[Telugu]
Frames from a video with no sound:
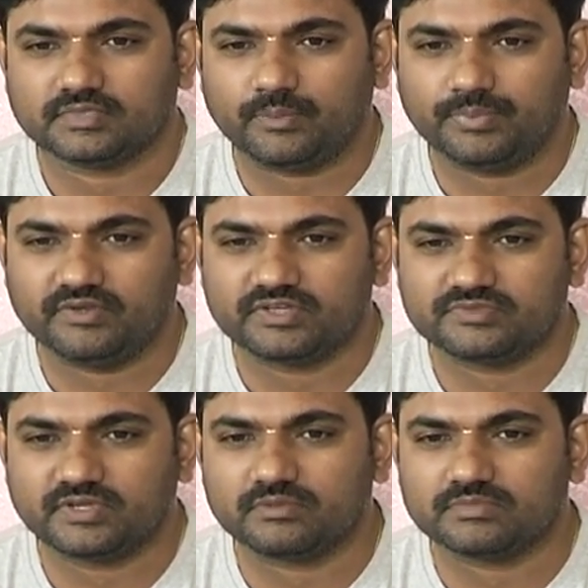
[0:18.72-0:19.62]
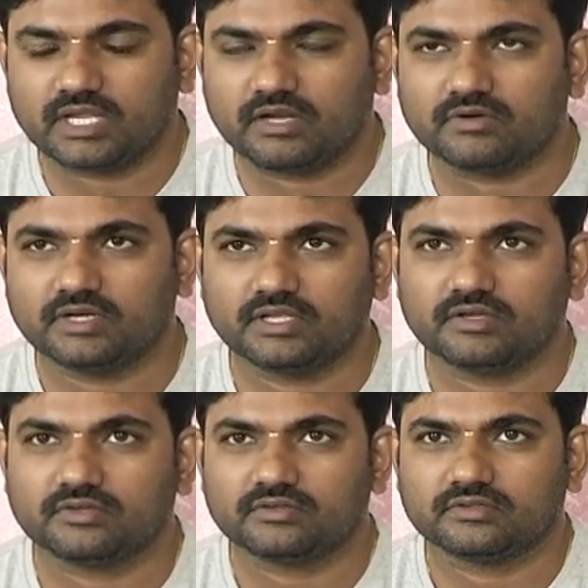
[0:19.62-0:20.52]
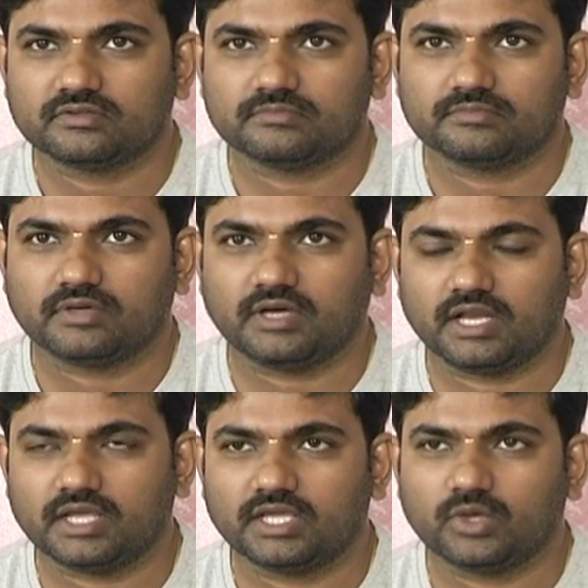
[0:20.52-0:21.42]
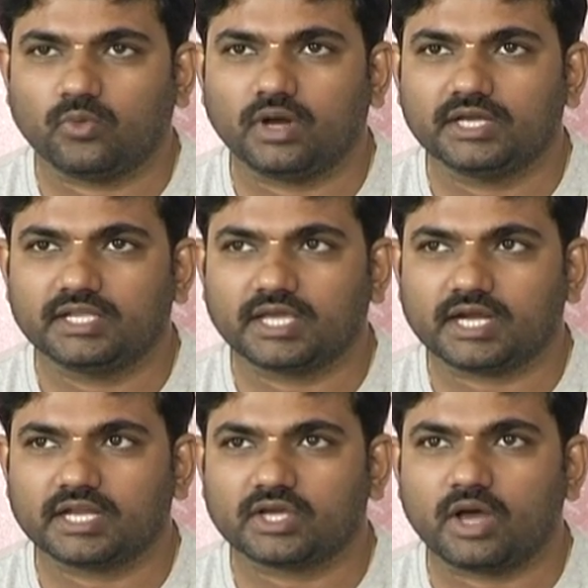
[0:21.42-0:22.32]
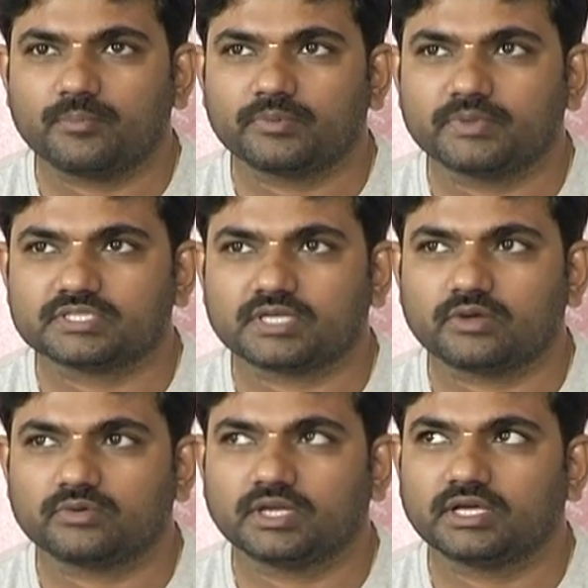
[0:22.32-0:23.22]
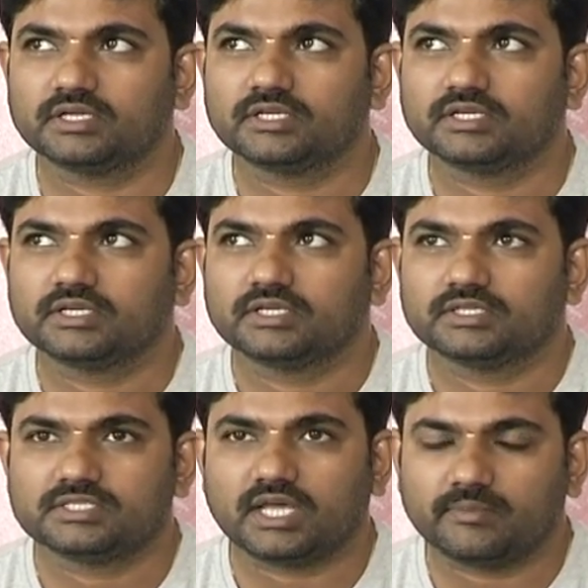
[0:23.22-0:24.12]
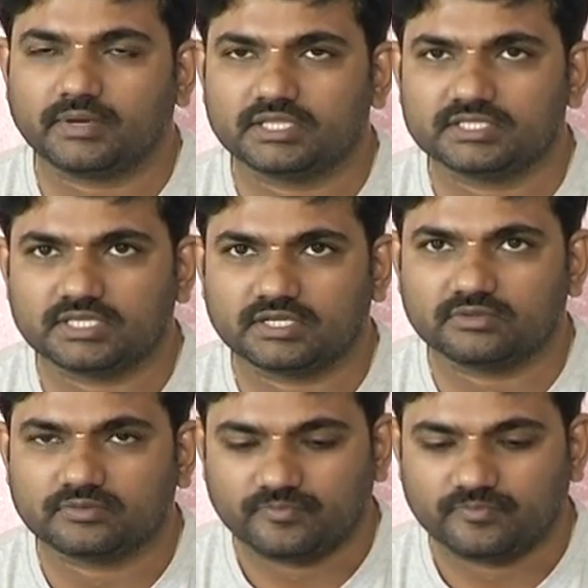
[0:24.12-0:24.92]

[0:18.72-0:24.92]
నా ప్రీవియస్ ఫిలిమ్స్ ఎలా ఉంటాయో అలాగే క్వాలిటీకి ఎక్కడ కాంప్రమైజ్ కాకుండా చాలా బాగా తీశారు